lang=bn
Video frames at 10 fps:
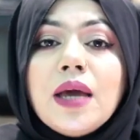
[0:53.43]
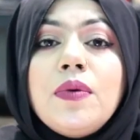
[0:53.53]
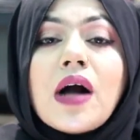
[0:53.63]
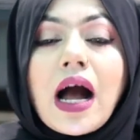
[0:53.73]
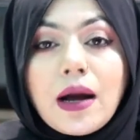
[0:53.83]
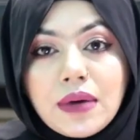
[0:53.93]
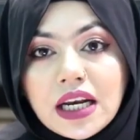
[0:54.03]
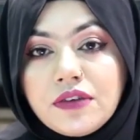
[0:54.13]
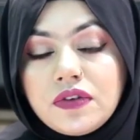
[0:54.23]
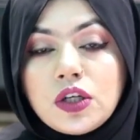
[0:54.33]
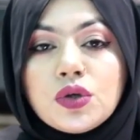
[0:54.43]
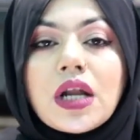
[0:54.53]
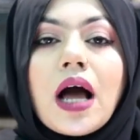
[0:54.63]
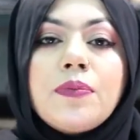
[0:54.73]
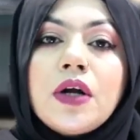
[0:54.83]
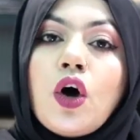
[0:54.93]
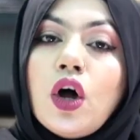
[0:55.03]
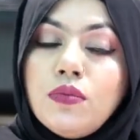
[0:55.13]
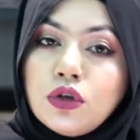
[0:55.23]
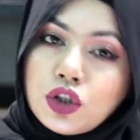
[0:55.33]
এবং আমার এই ভিডিওটা আপনারা
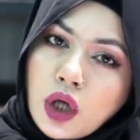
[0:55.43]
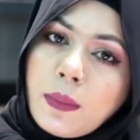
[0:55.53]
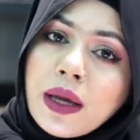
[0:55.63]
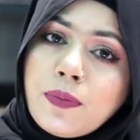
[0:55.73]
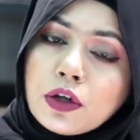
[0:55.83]
অলমোস্ট সবাই